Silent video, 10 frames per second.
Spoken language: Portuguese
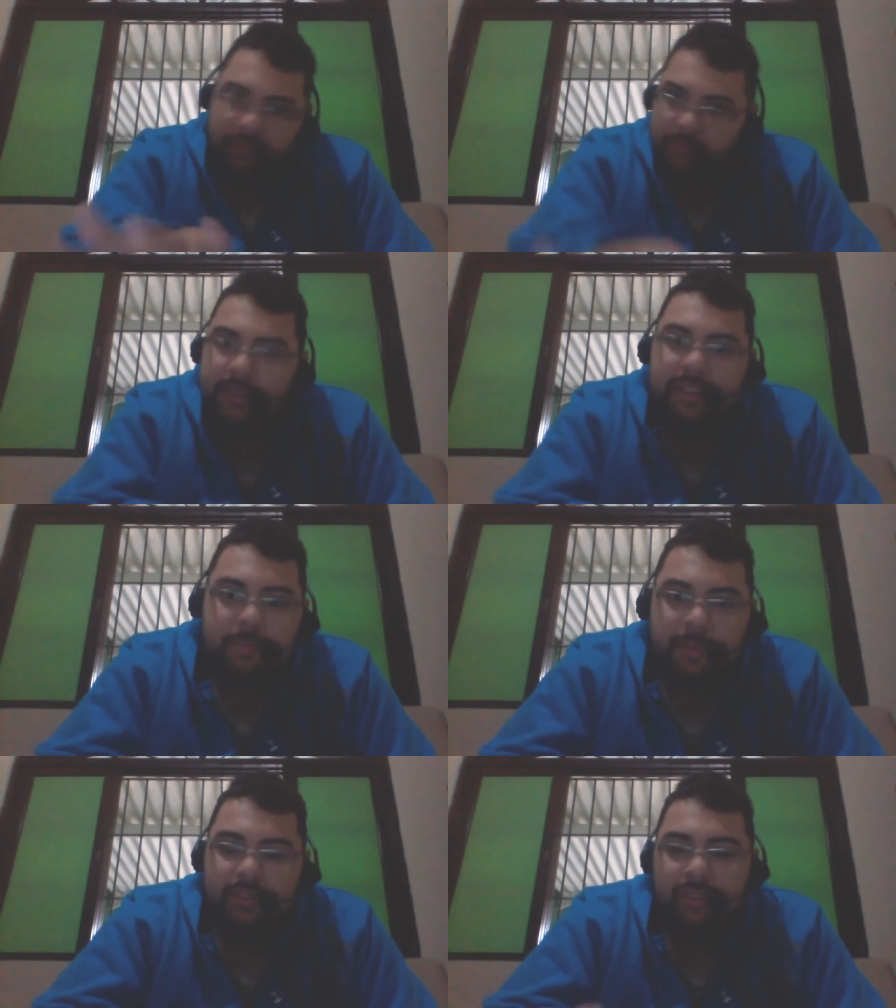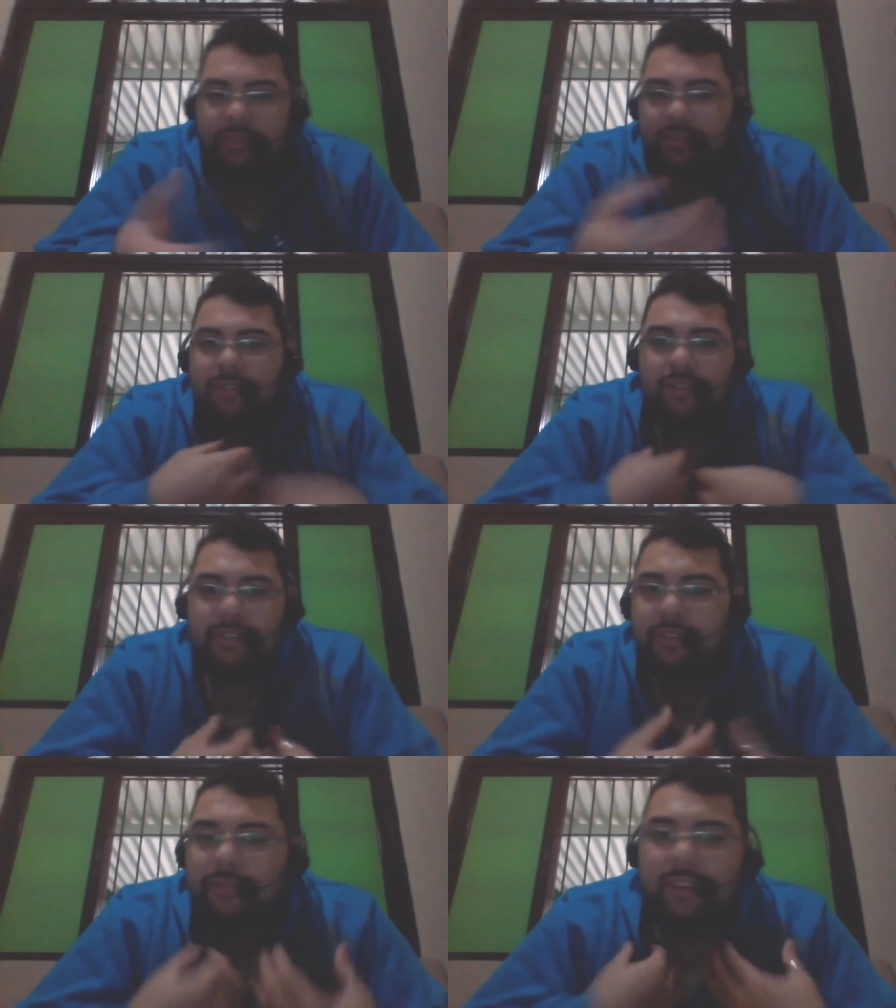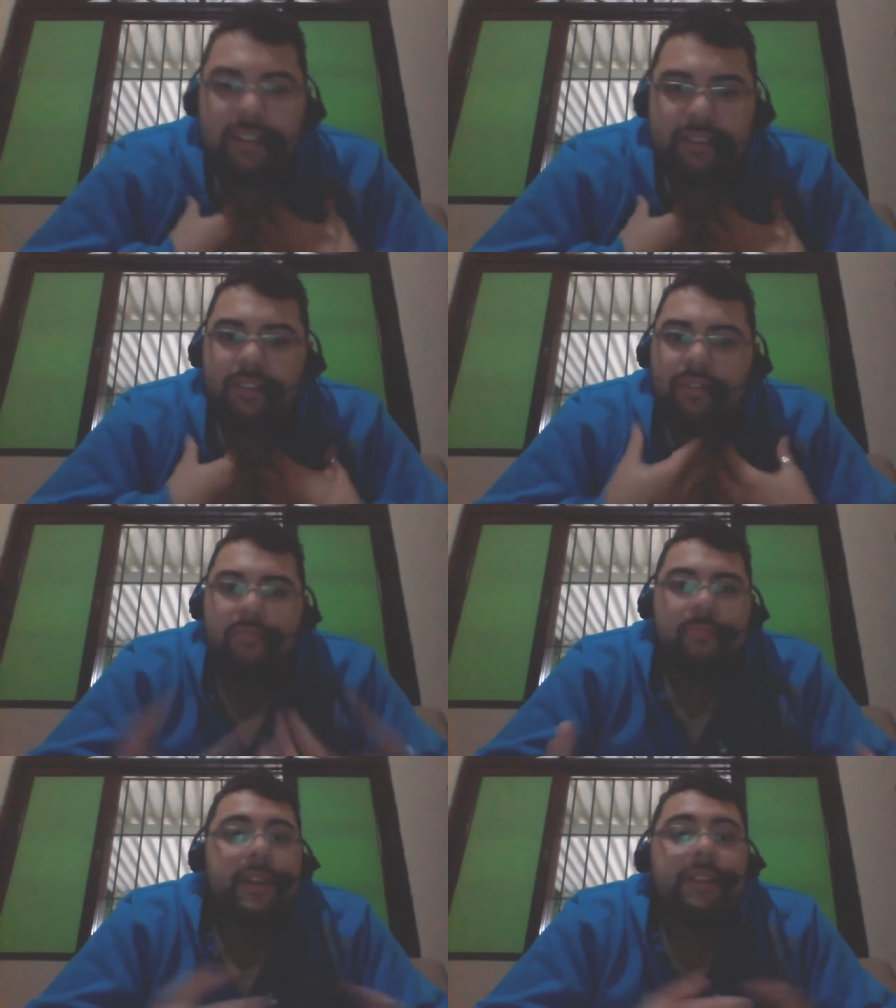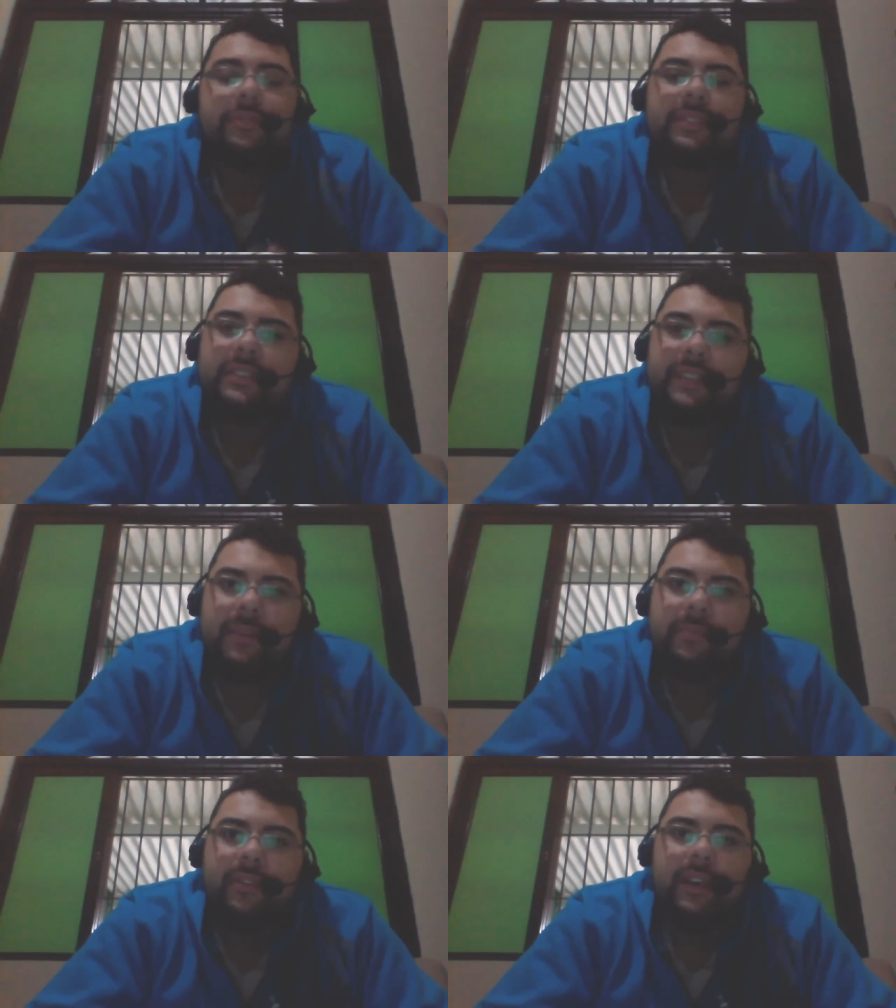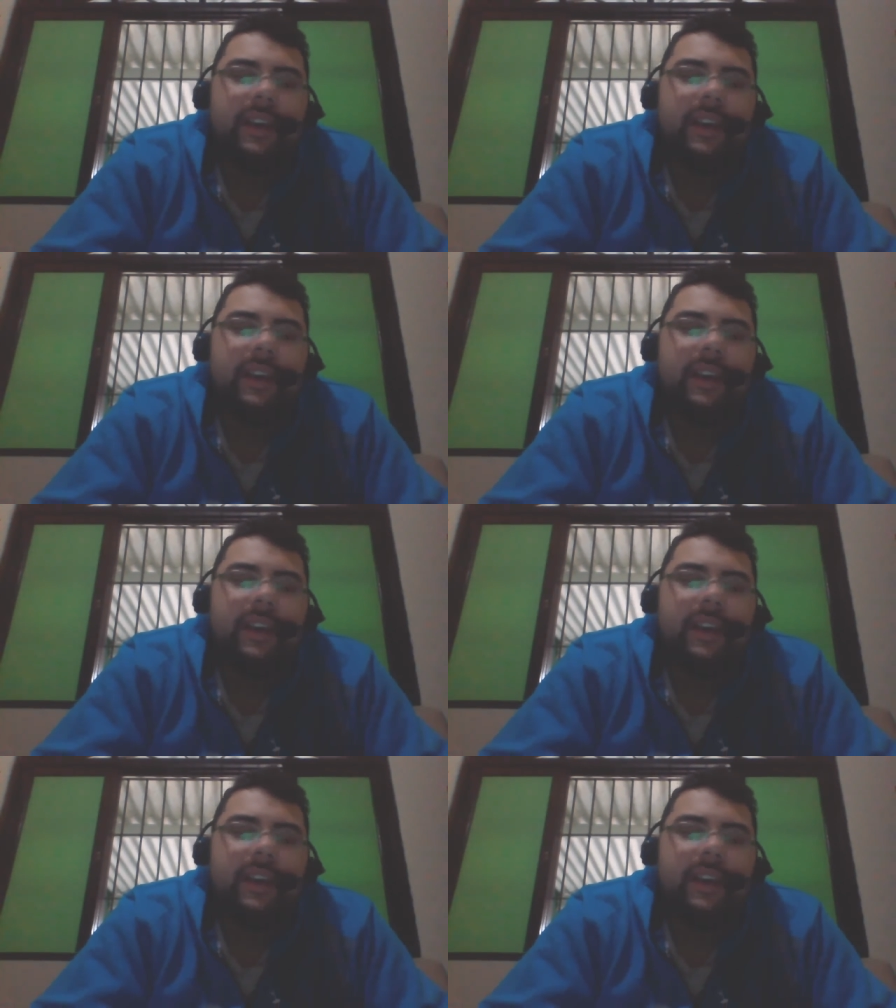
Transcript: Muitas pessoas, quando, quando eu falo assim, eu comprei no sebo,